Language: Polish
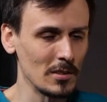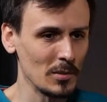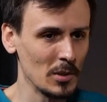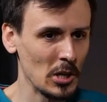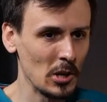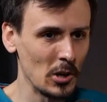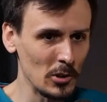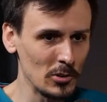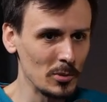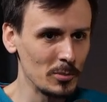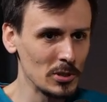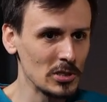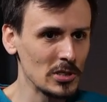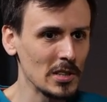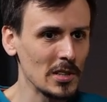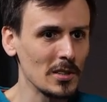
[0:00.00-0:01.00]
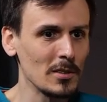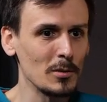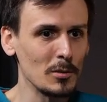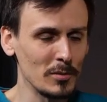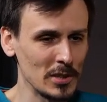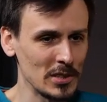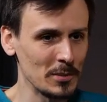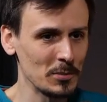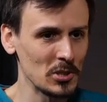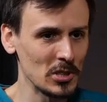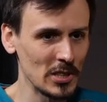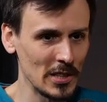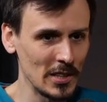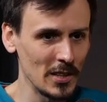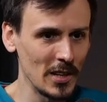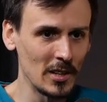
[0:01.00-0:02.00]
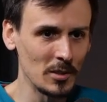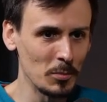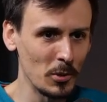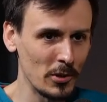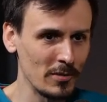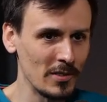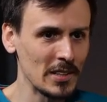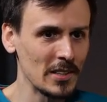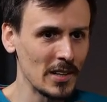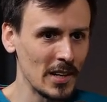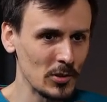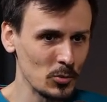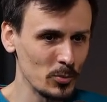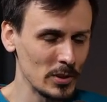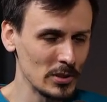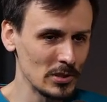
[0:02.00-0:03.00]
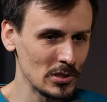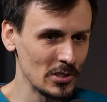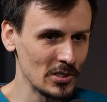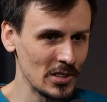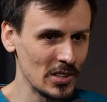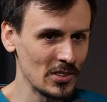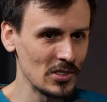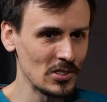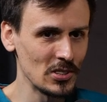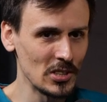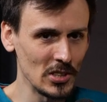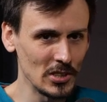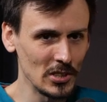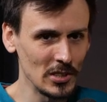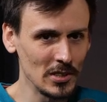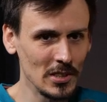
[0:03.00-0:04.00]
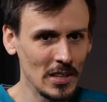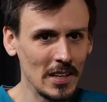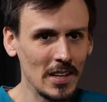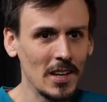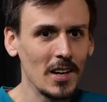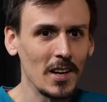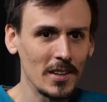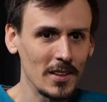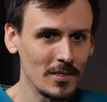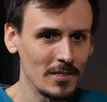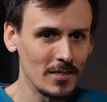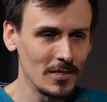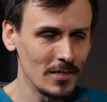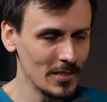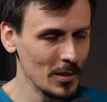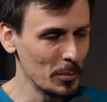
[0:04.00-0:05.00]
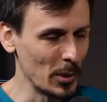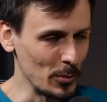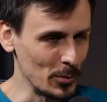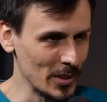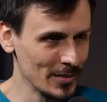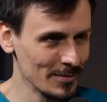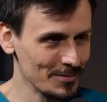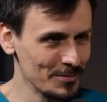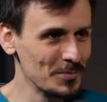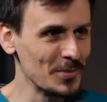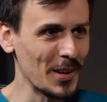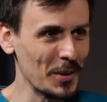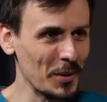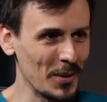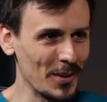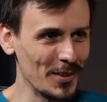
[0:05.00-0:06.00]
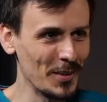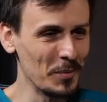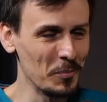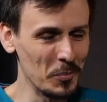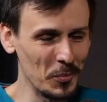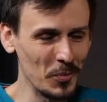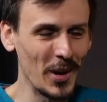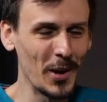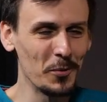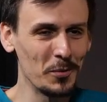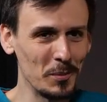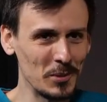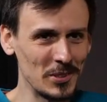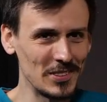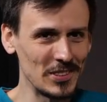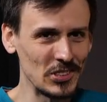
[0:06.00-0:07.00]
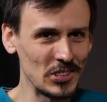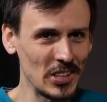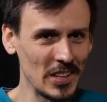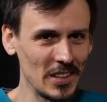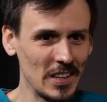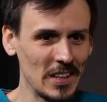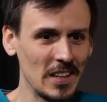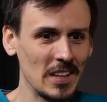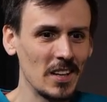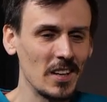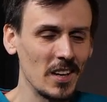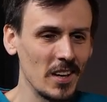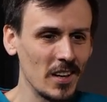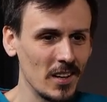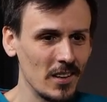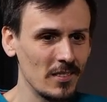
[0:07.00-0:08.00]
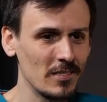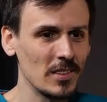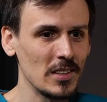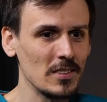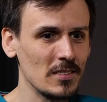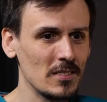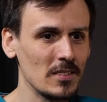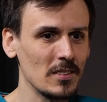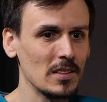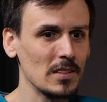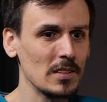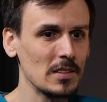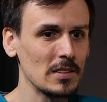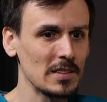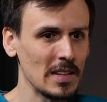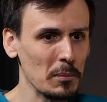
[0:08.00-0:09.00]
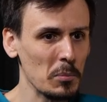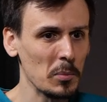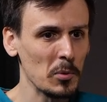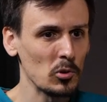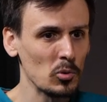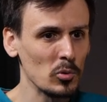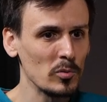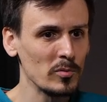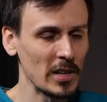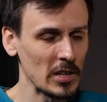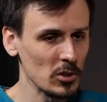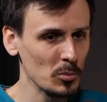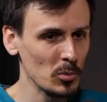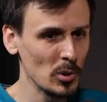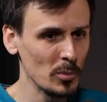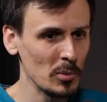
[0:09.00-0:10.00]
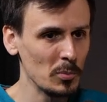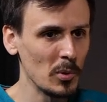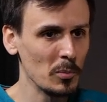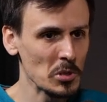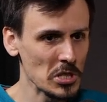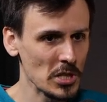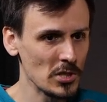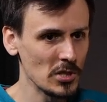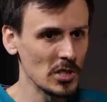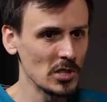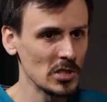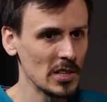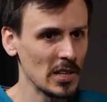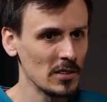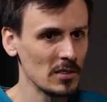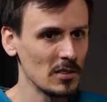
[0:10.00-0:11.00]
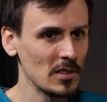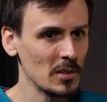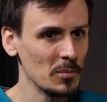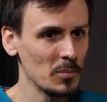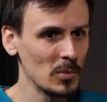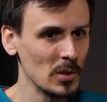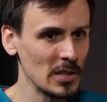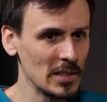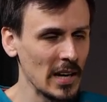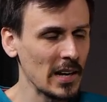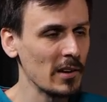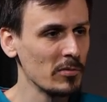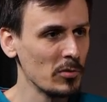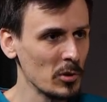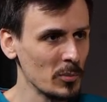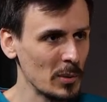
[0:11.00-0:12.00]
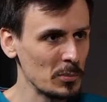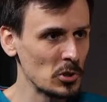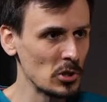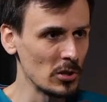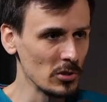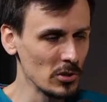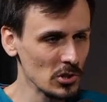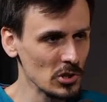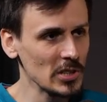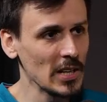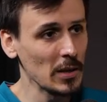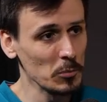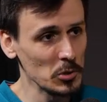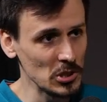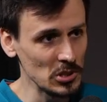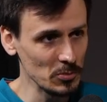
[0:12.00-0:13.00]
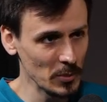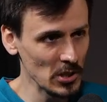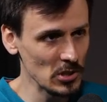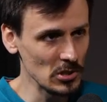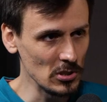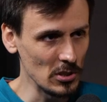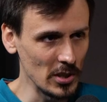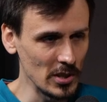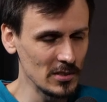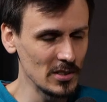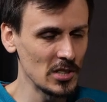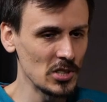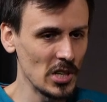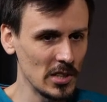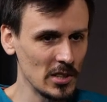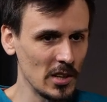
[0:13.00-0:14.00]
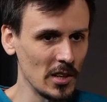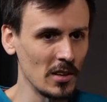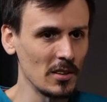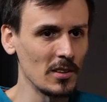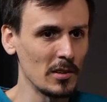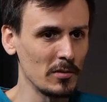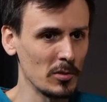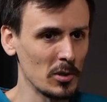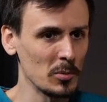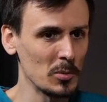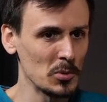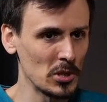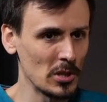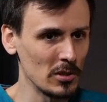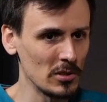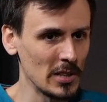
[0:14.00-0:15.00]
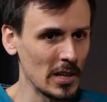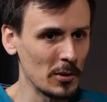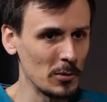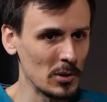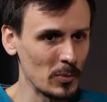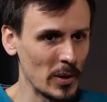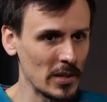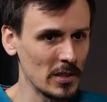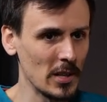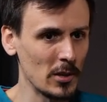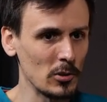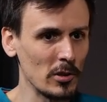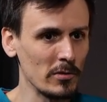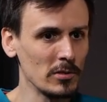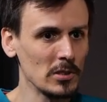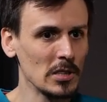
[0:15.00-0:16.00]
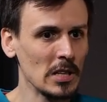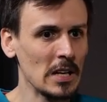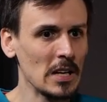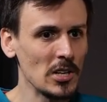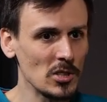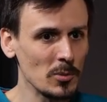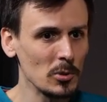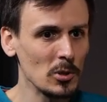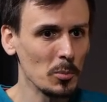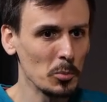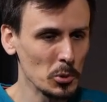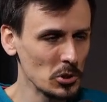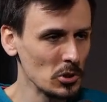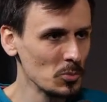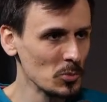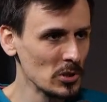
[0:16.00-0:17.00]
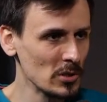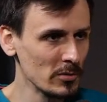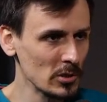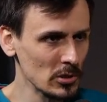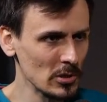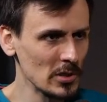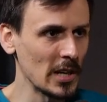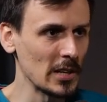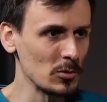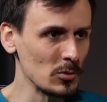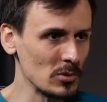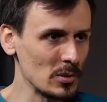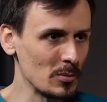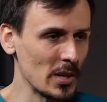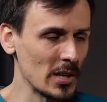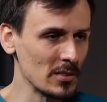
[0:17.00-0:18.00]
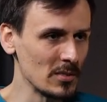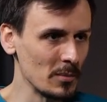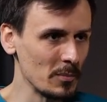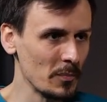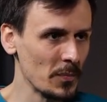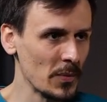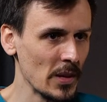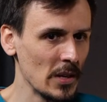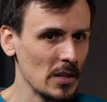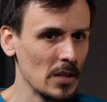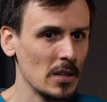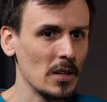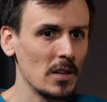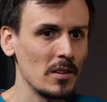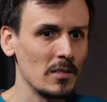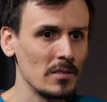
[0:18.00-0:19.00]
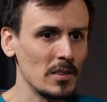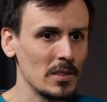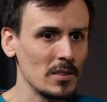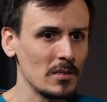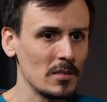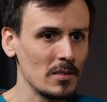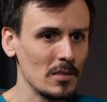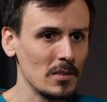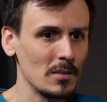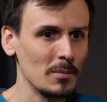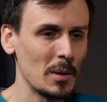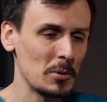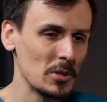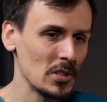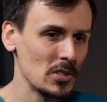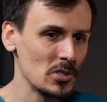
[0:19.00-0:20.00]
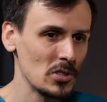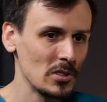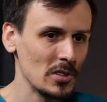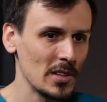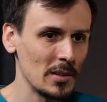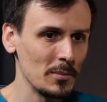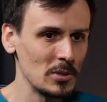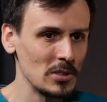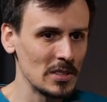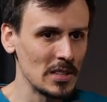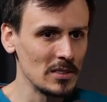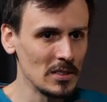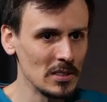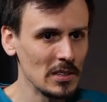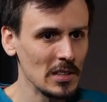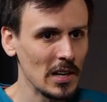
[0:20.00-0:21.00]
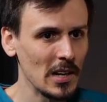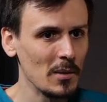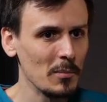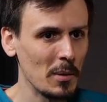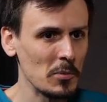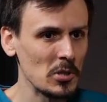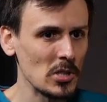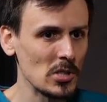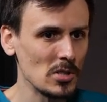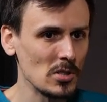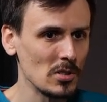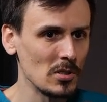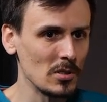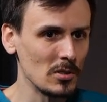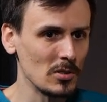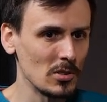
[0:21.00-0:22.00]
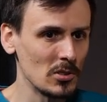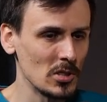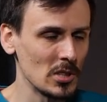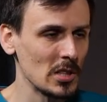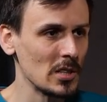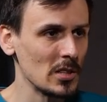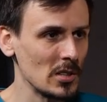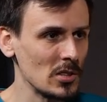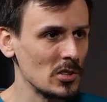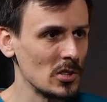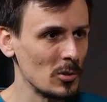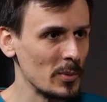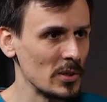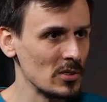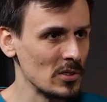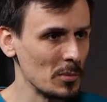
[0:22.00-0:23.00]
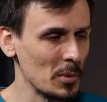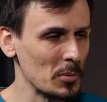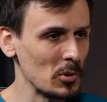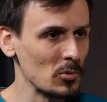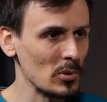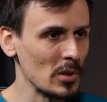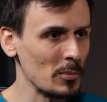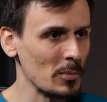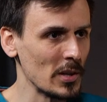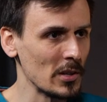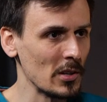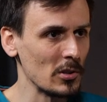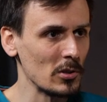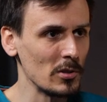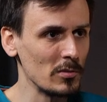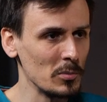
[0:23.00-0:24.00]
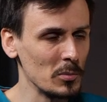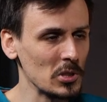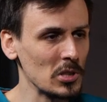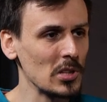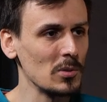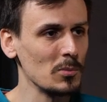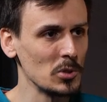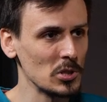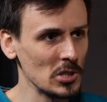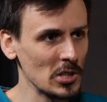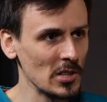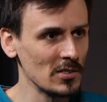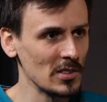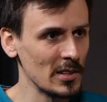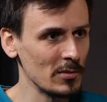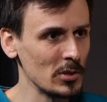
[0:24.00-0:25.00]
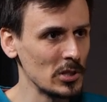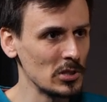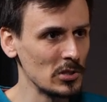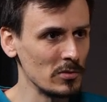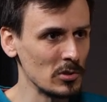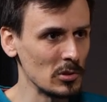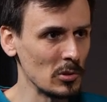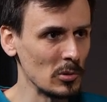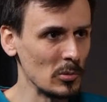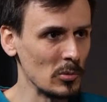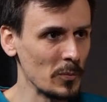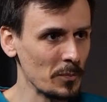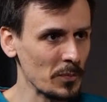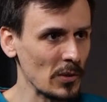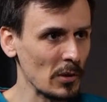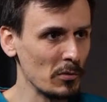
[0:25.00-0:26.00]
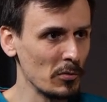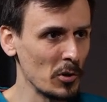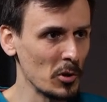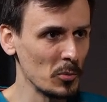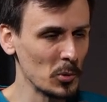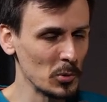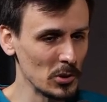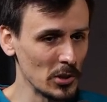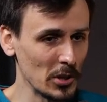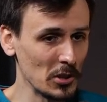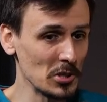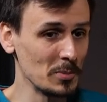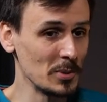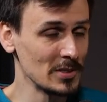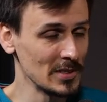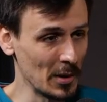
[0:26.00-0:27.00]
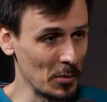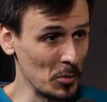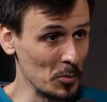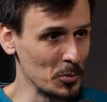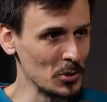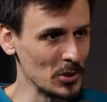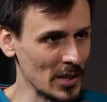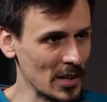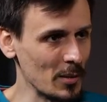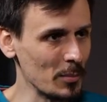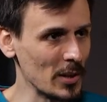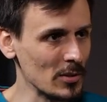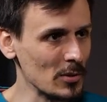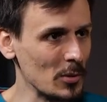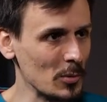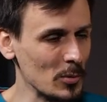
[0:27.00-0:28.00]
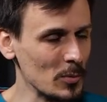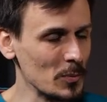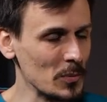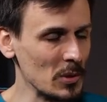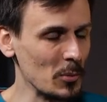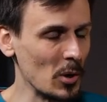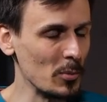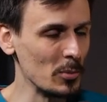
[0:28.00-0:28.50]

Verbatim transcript: y, osobiście uważam, że eksplorowanie lasu bez schodzenia ze ścieżki jest niepełne, tak e, eufemistycznie, e, więc y, tam po prostu warto byłoby pomyśleć też nad tym, jaka forma przyrody, czy jak może zmienić trochę znaczenie tej formy przyrody, jaką jest Park Narodowy, żeby dopuścić możliwość kontaktu z tym lasem. Więc y, mamy ten czynnik administracyjny, ale mamy też y, to, że, że obecnie po prostu ten Park Narodowy może nie jest najwłaściwszą formą do tego, żeby całą Puszczę Karpacką nim